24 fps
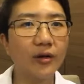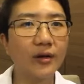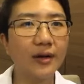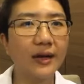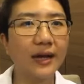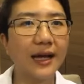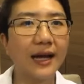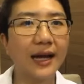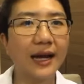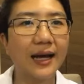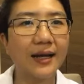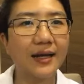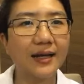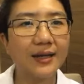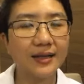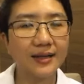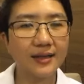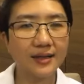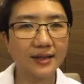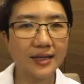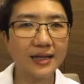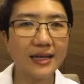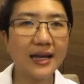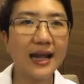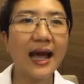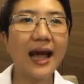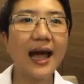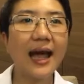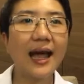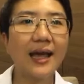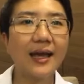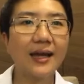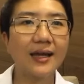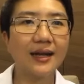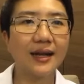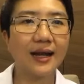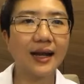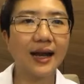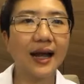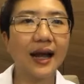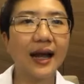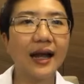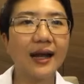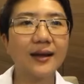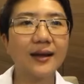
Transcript: นะคะ กินได้นะคะ